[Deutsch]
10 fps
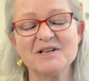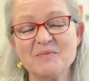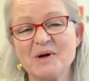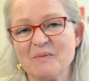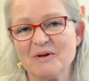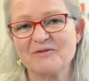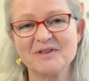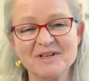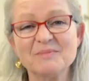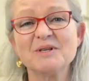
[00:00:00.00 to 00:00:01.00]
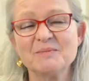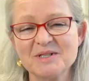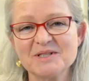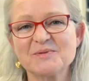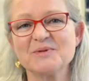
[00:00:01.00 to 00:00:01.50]
ich immer jemanden finde, mit
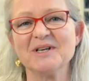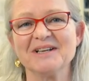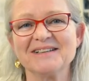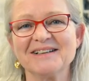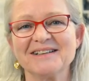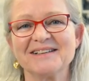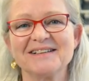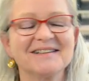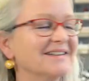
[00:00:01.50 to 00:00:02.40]
dem ich diskutieren kann.